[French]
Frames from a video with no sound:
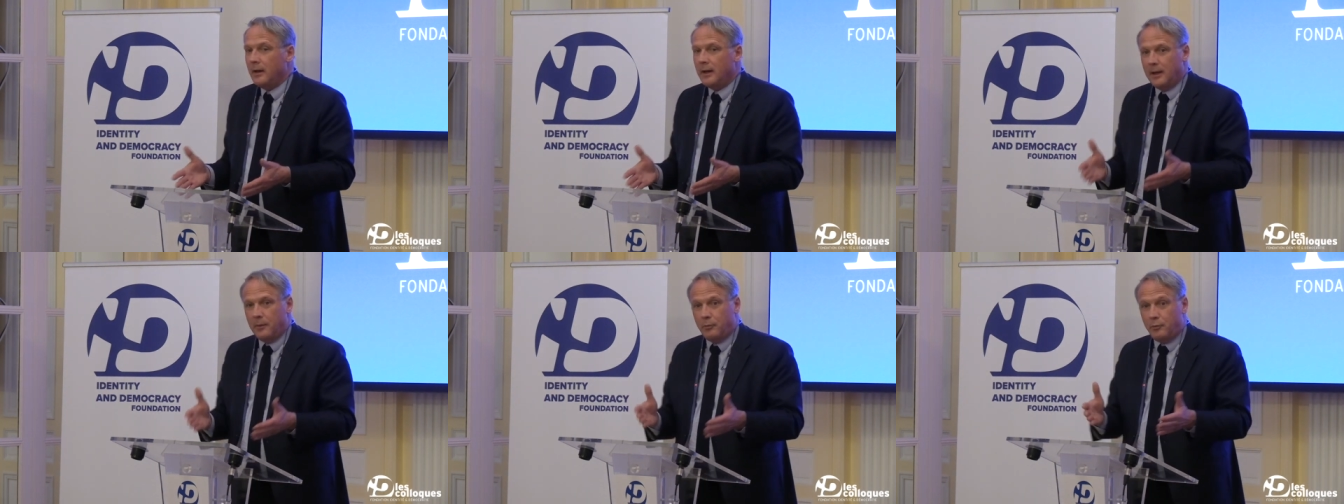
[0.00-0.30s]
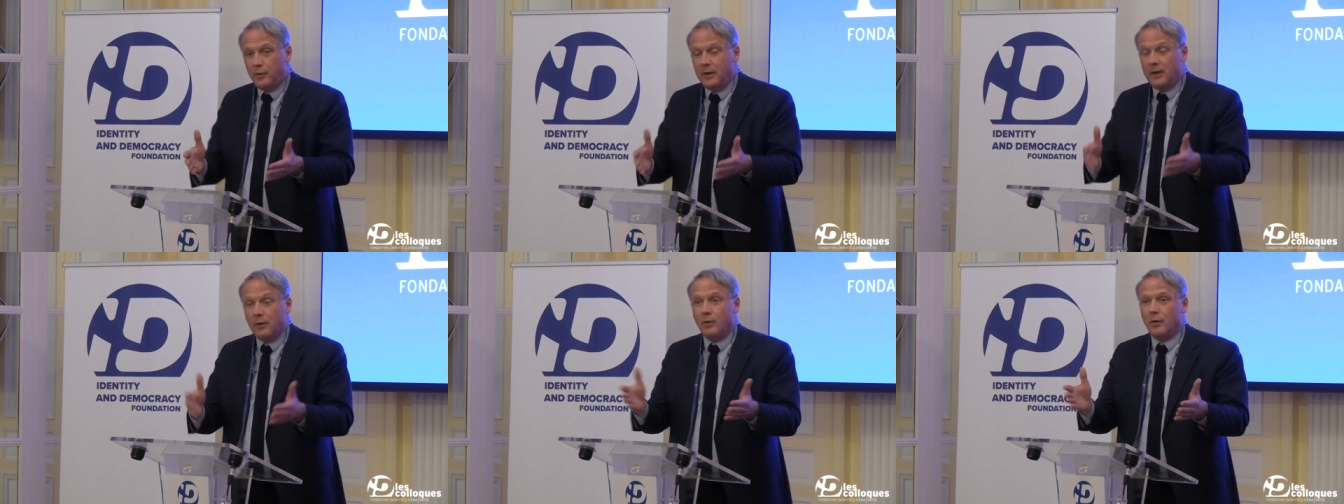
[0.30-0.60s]
Et
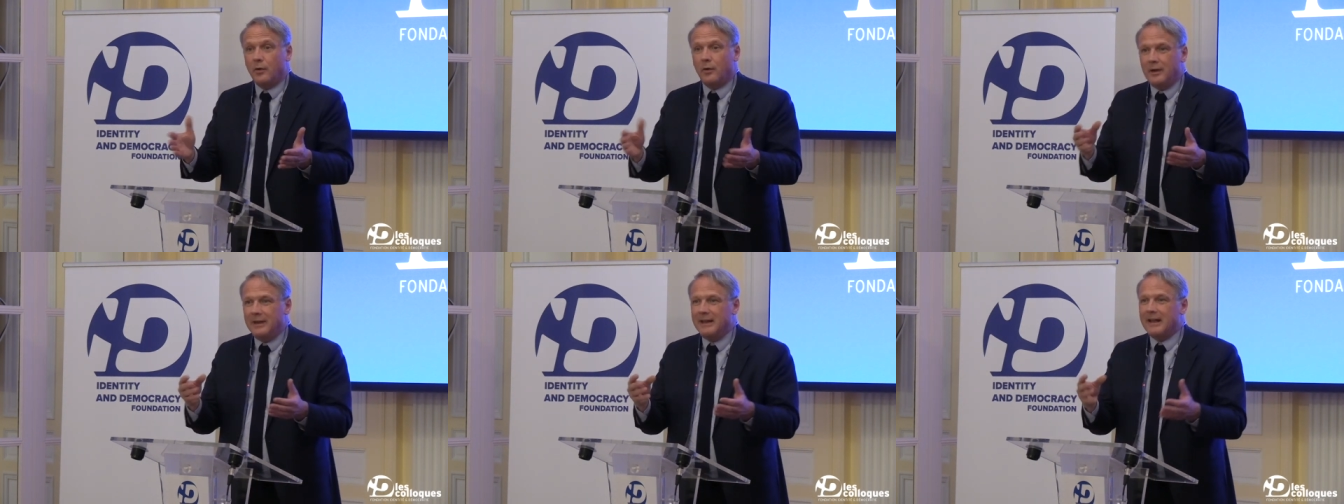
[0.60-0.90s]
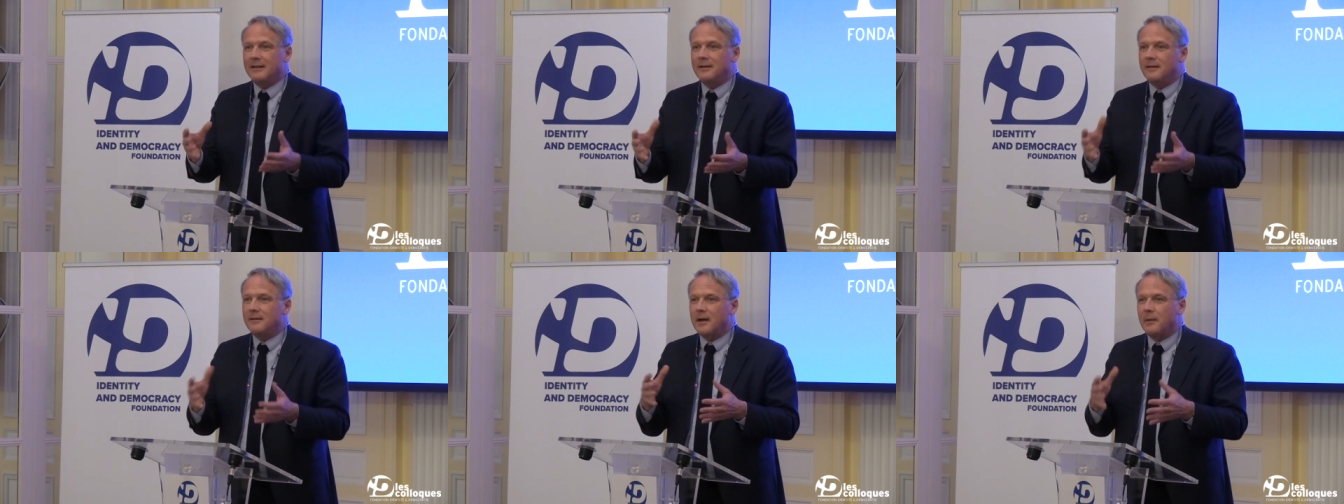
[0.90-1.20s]
puis, euh, il y
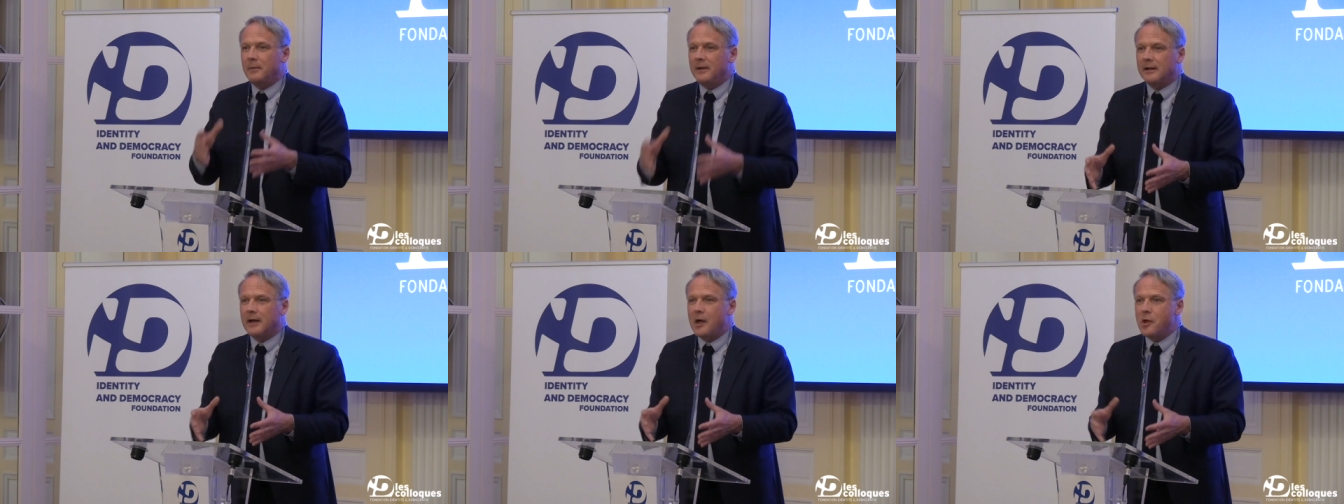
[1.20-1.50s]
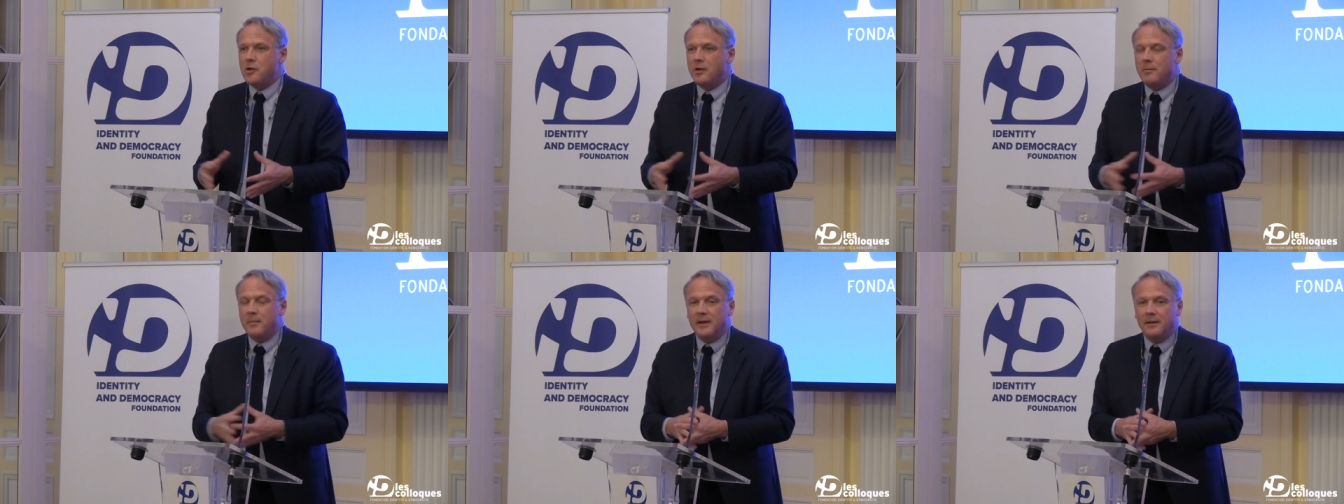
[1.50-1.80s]
a des
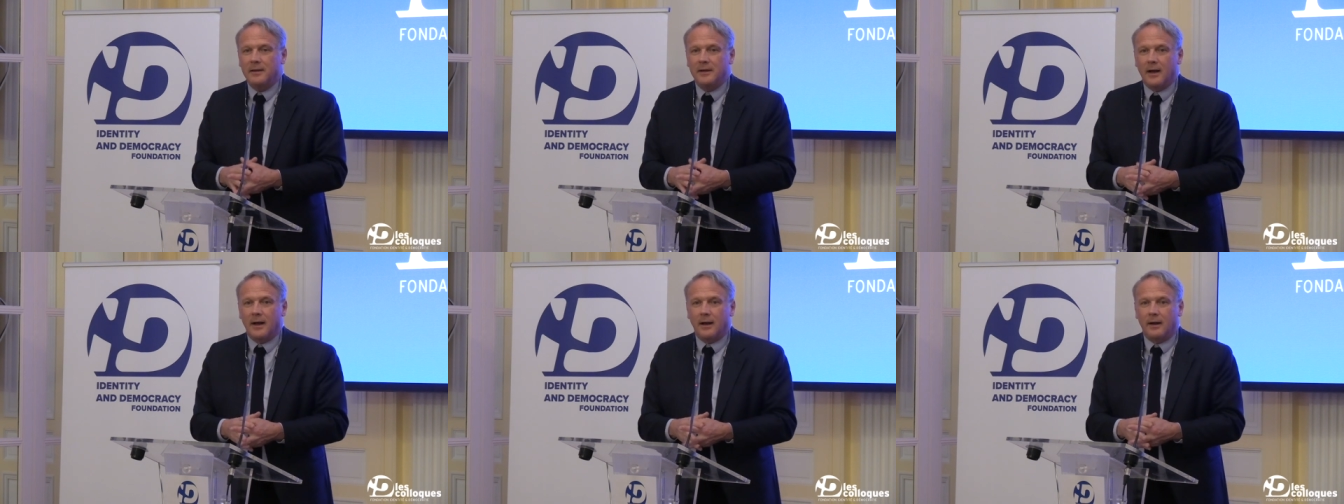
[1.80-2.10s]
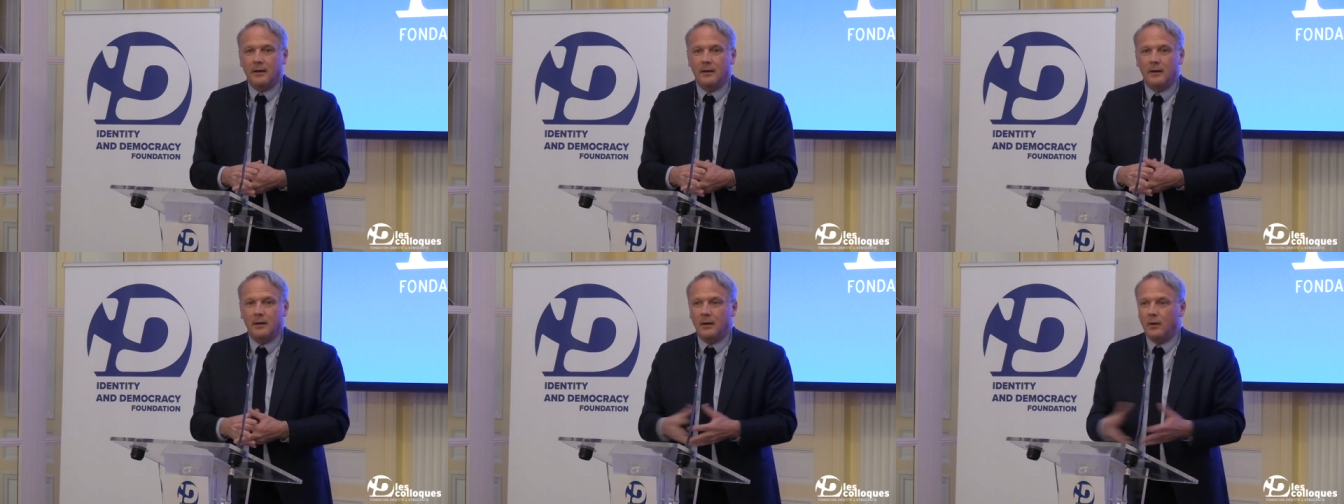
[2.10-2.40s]
arbitrages immédiats.